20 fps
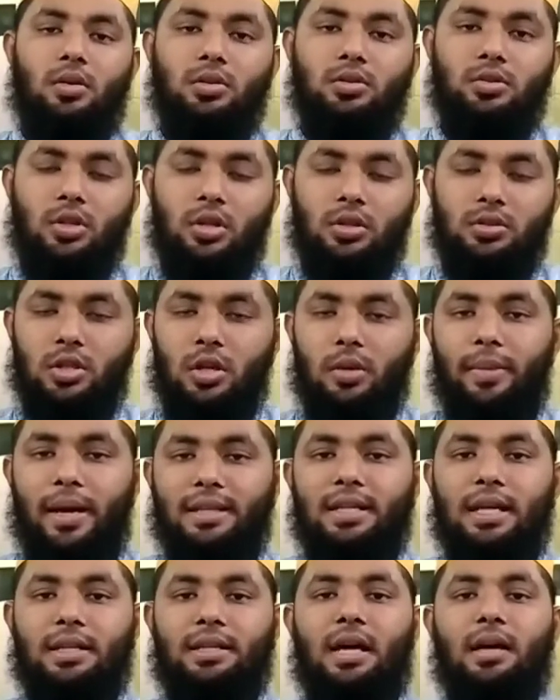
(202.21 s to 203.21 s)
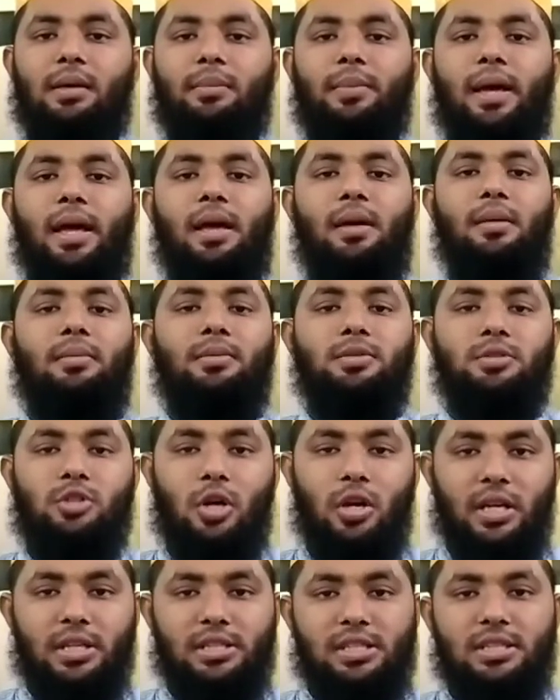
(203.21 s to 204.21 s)
অত্যন্ত ব্যথা থাকবে
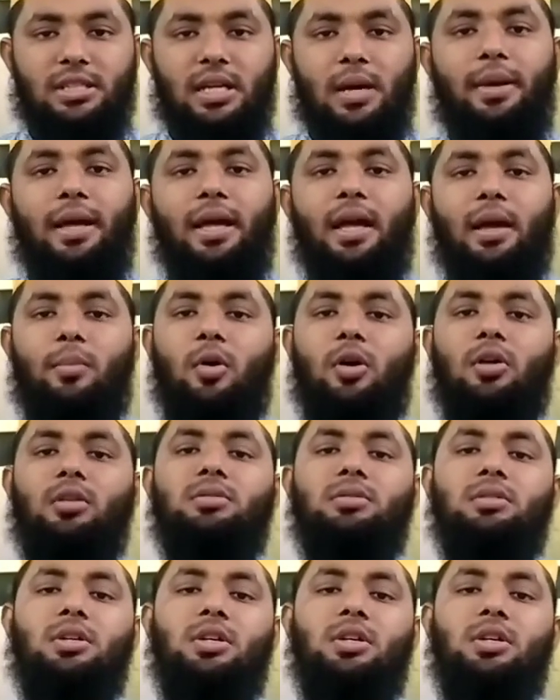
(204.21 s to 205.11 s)
জ্বর এসে যাবে এবং